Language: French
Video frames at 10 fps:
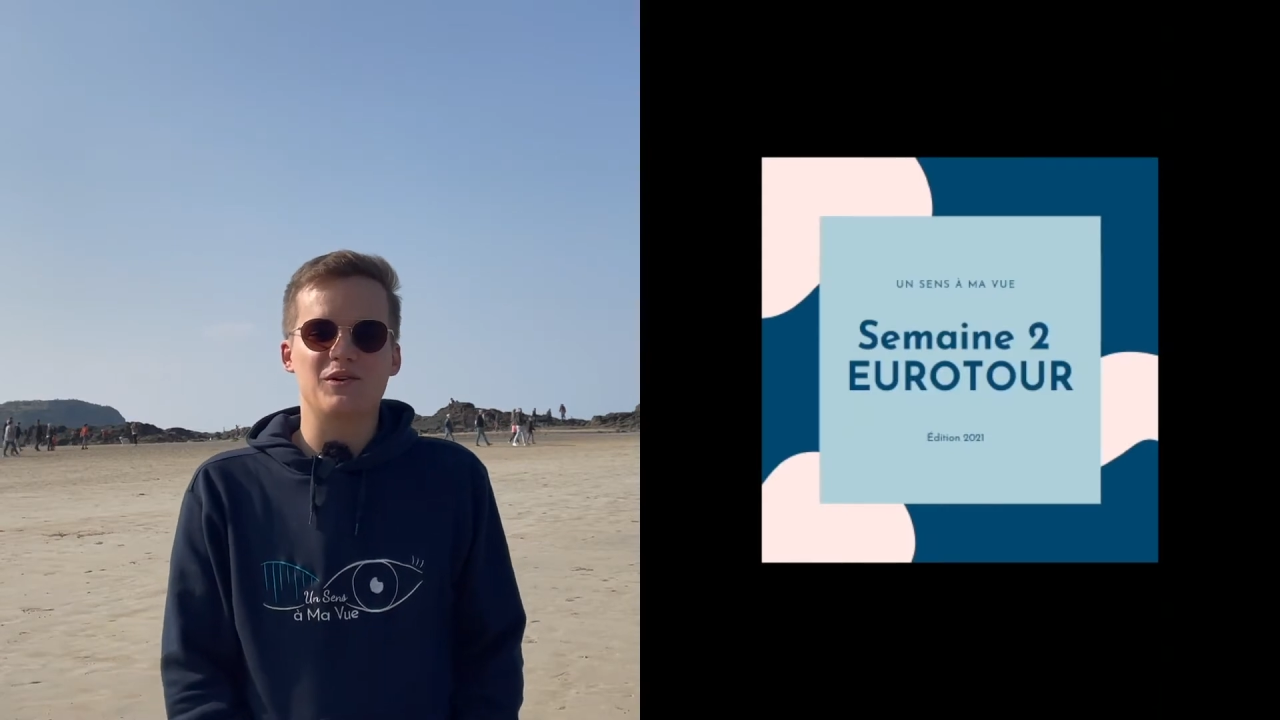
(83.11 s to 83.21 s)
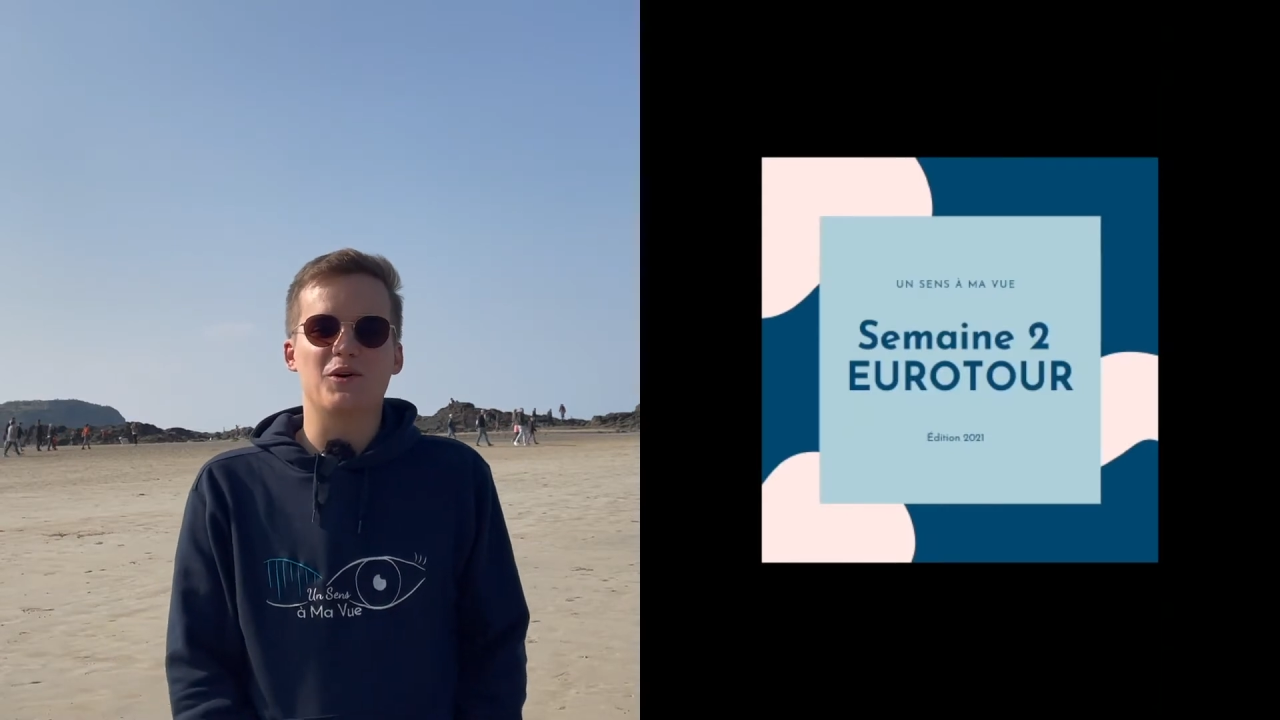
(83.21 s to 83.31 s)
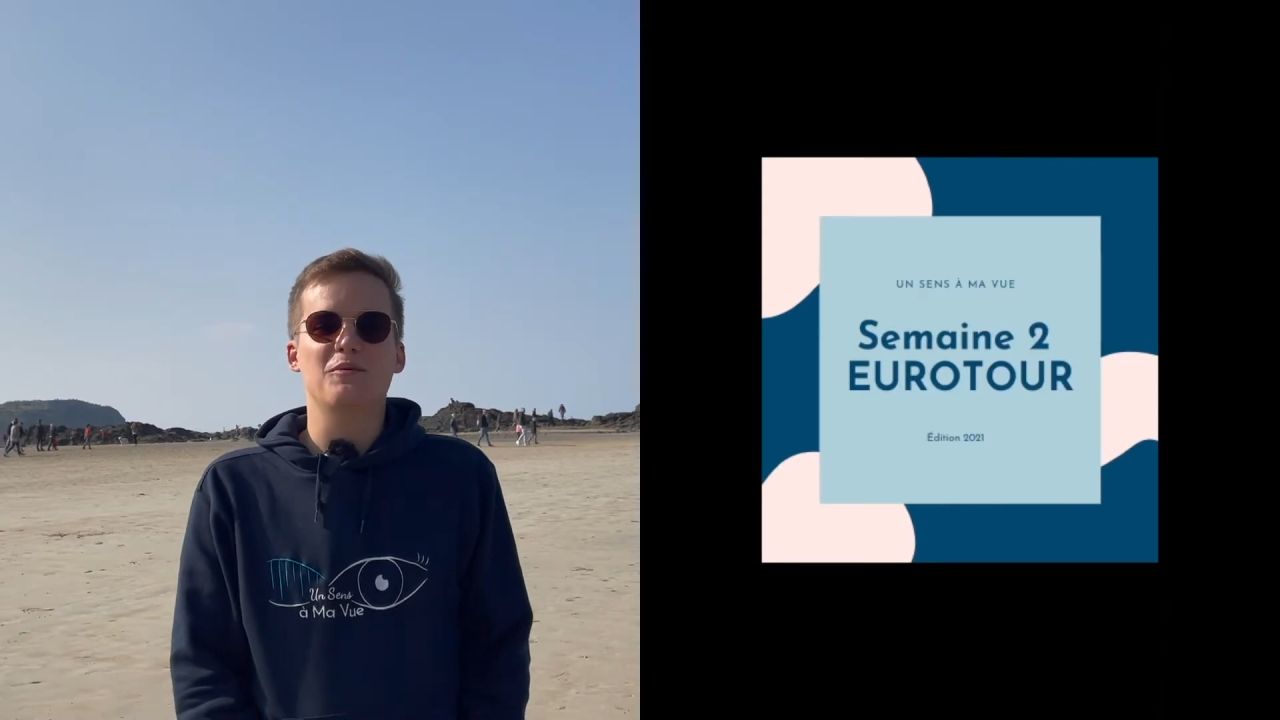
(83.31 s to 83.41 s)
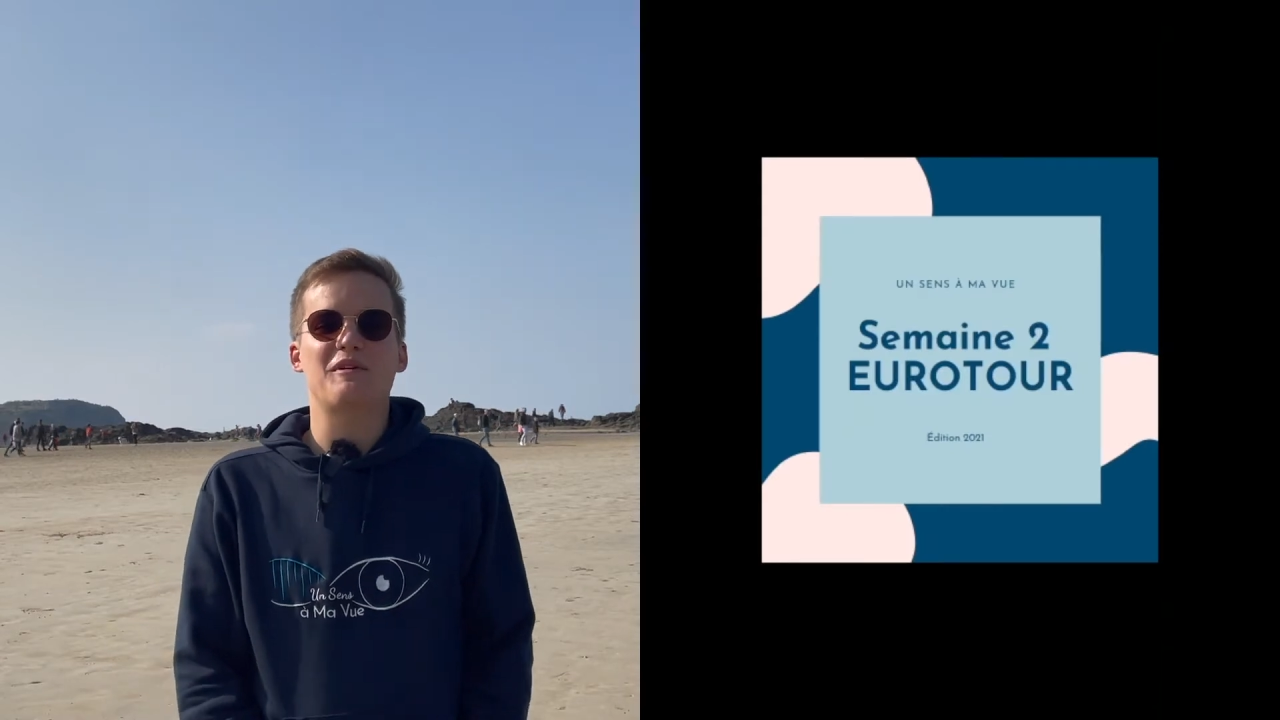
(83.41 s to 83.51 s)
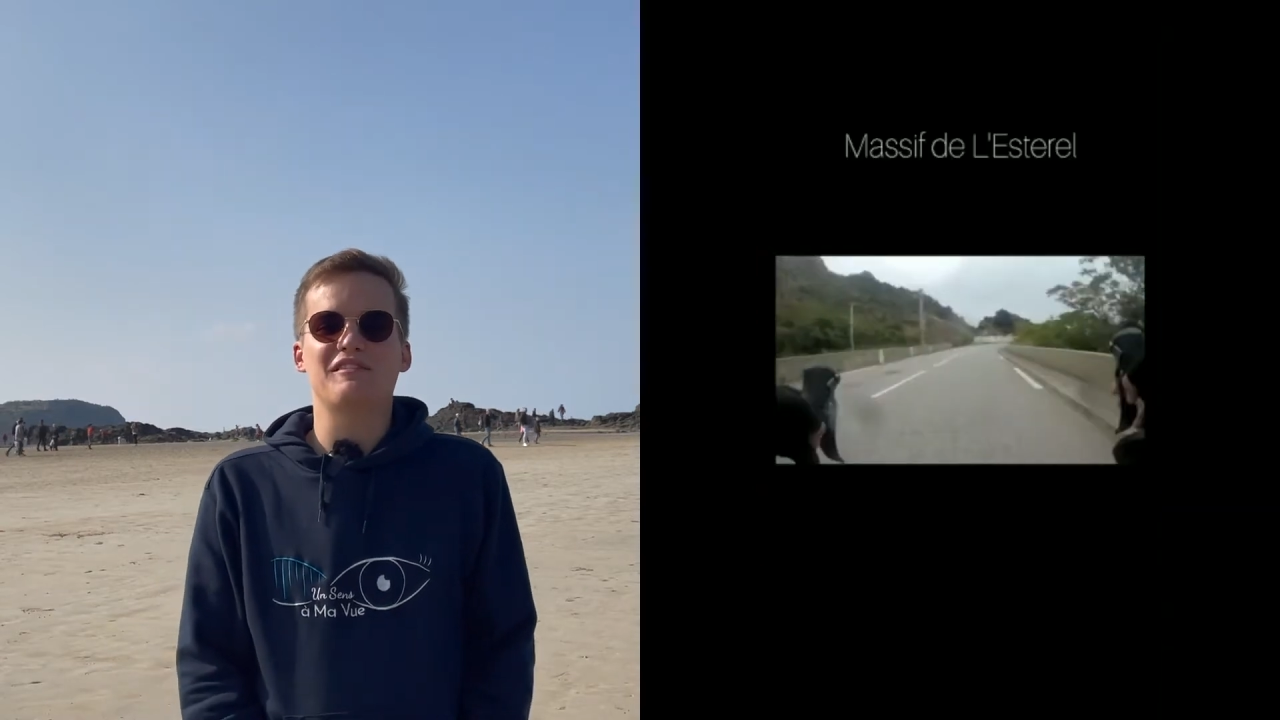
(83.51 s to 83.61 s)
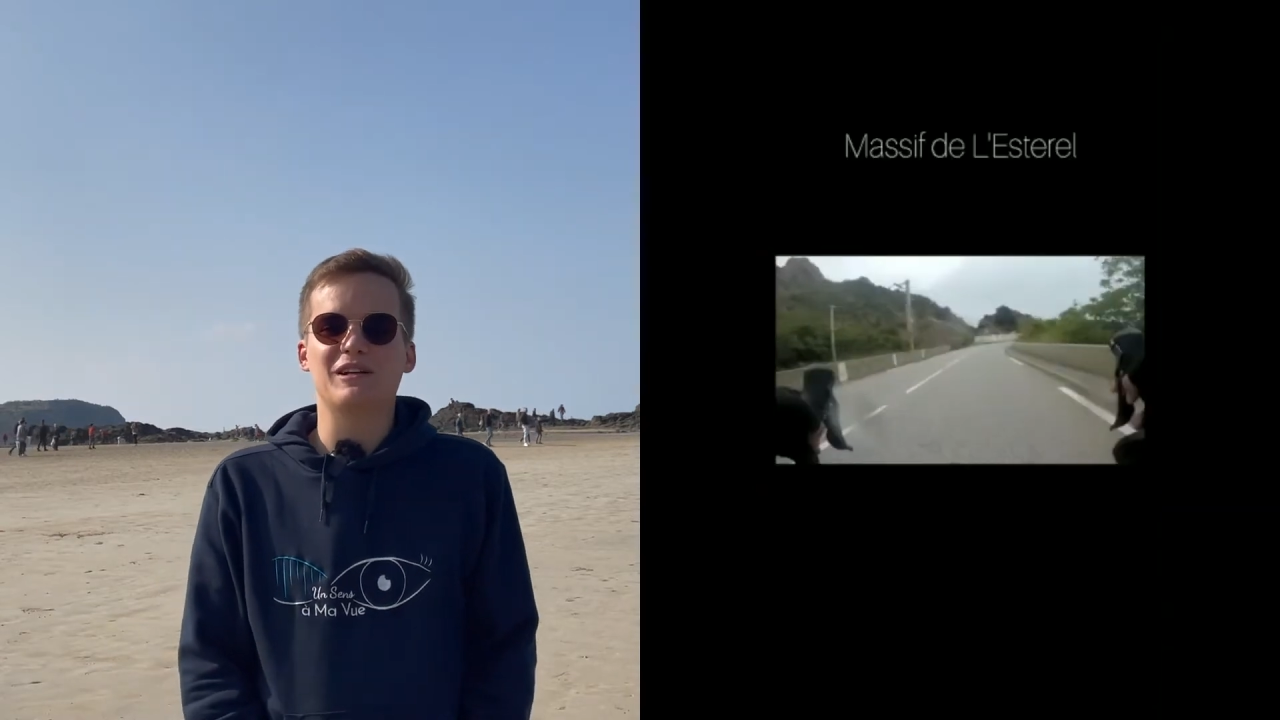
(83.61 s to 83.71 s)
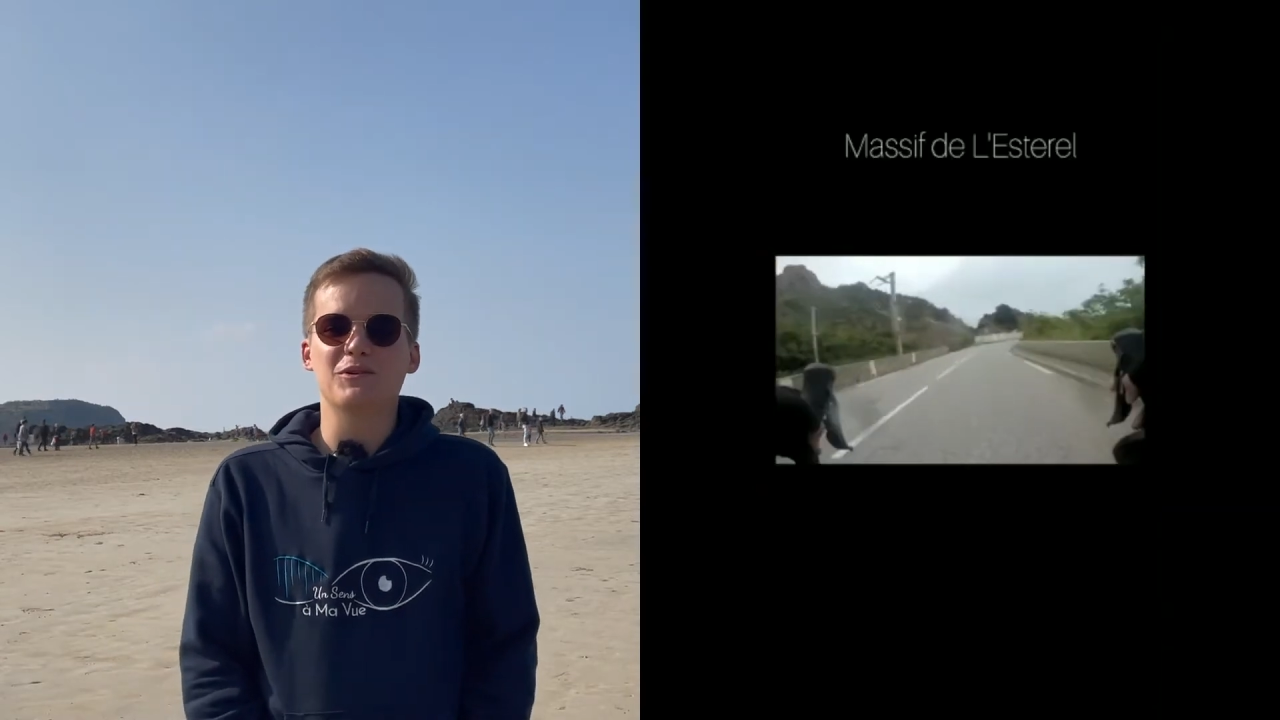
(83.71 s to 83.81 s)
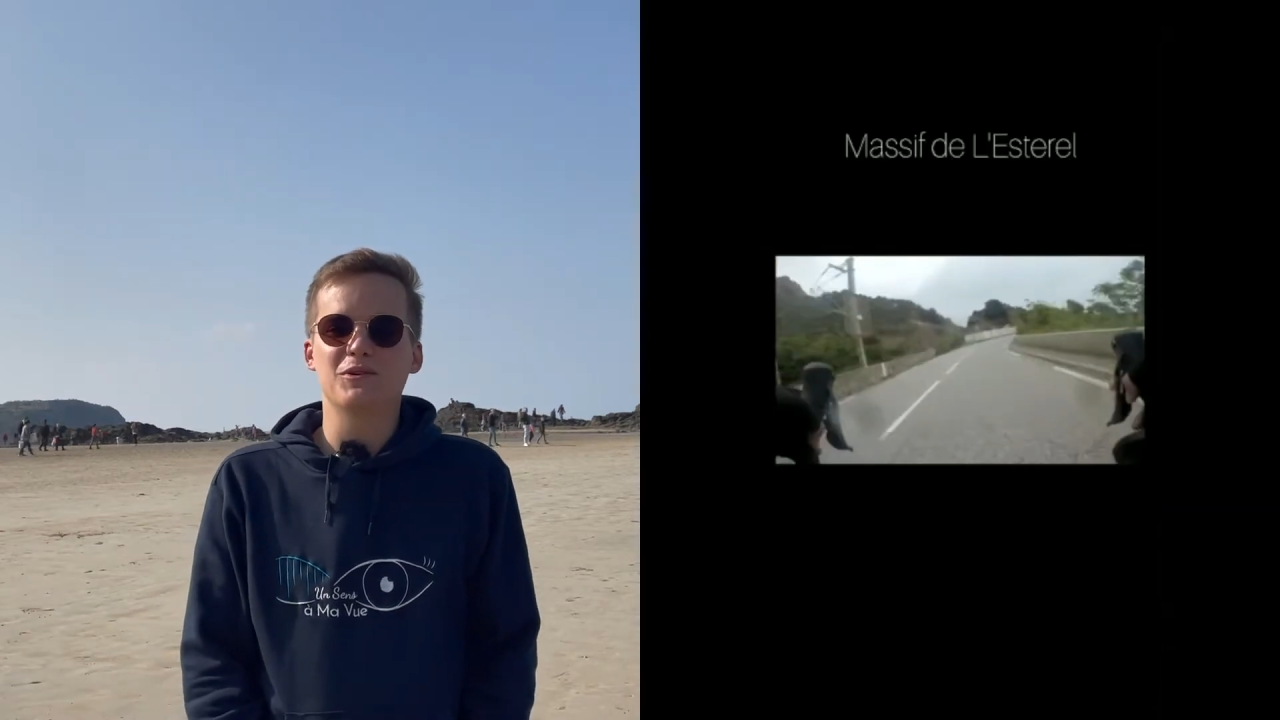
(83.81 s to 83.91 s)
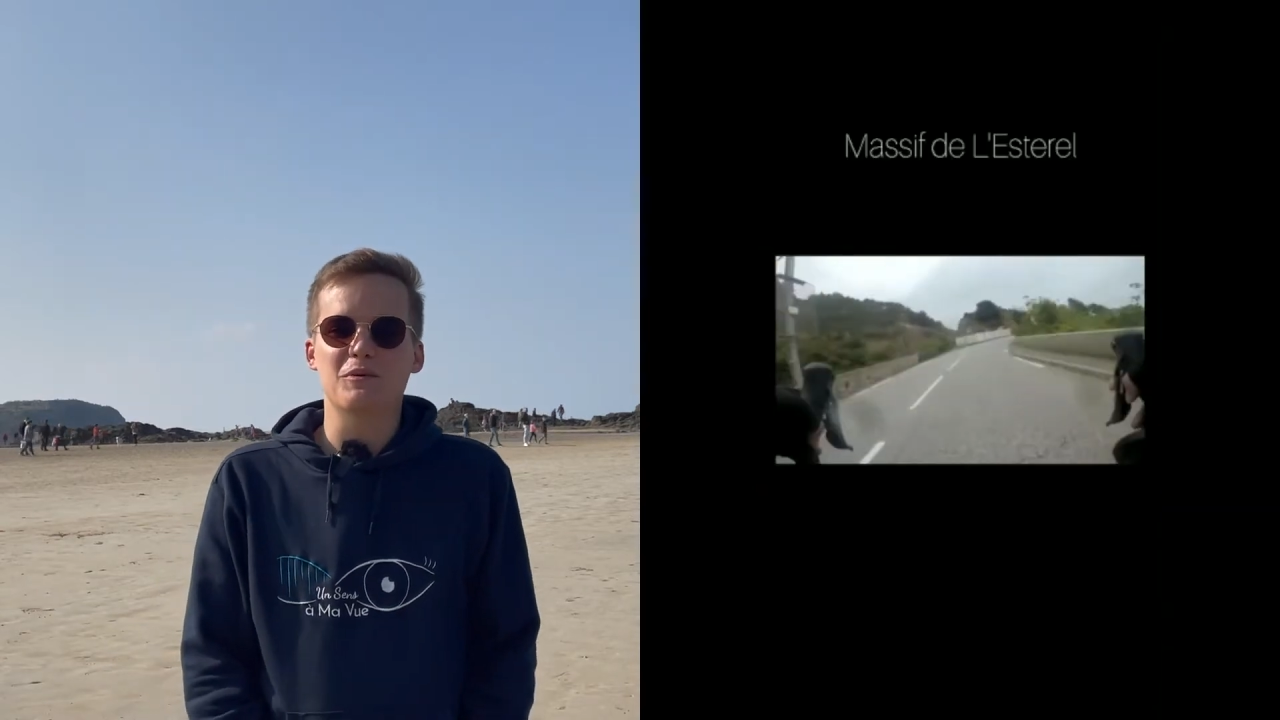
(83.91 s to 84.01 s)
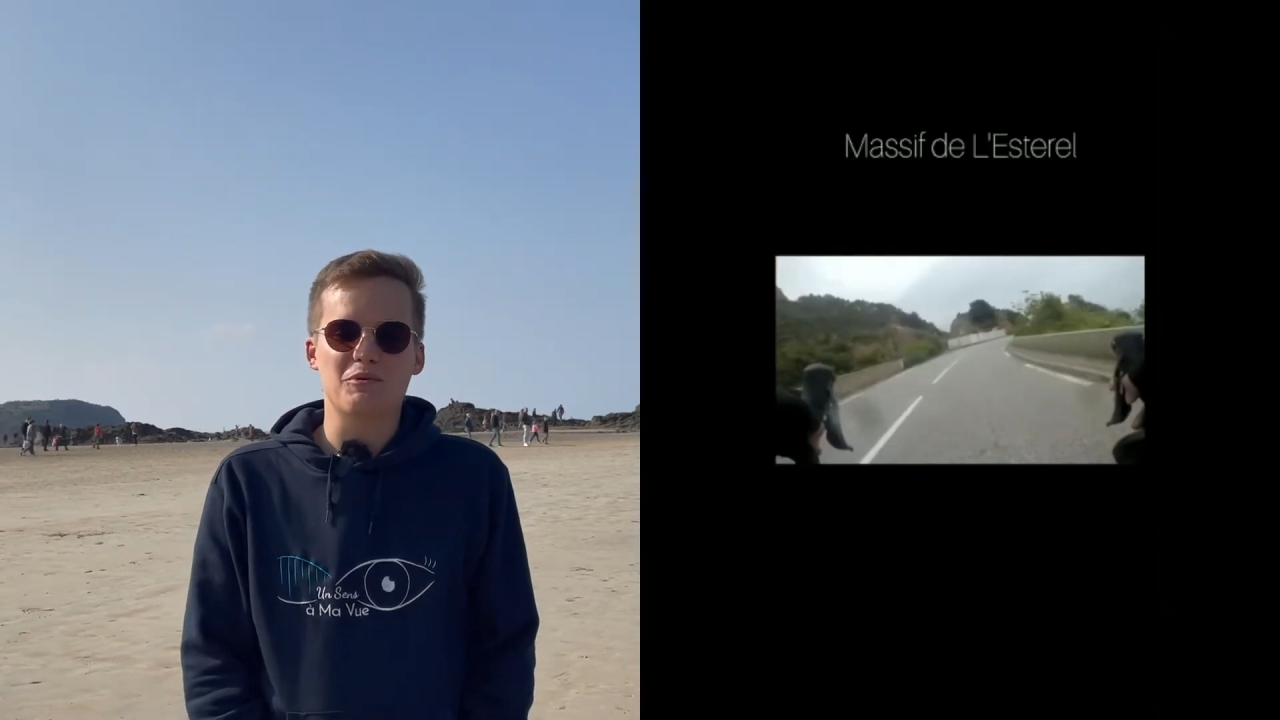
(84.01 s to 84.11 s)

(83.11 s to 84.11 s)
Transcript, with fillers: de l'Europe à vélo euh,